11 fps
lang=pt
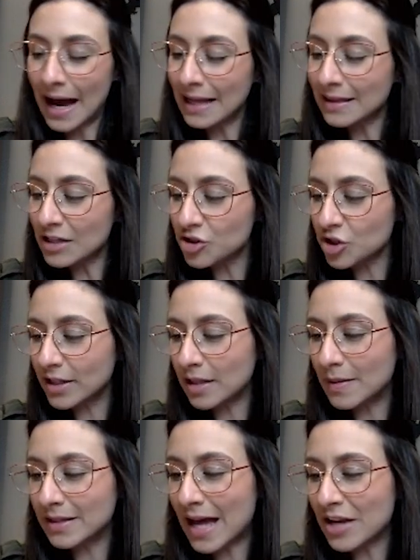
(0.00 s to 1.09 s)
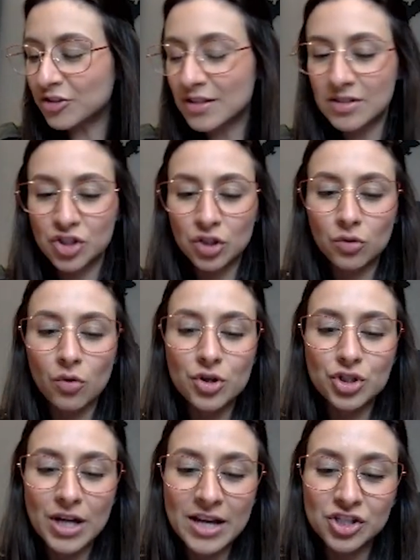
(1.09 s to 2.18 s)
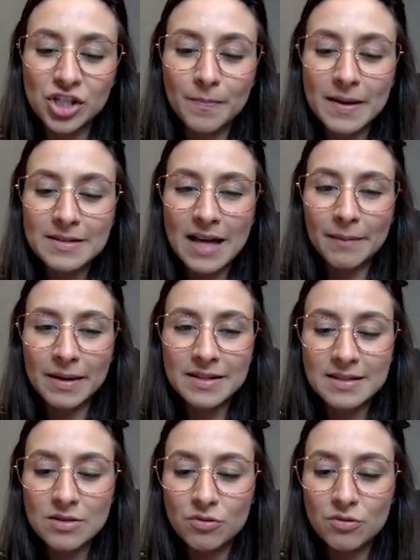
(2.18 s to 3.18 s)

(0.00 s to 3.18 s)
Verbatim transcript: A taxa de rentabilidade desse título hoje é de IPCA mais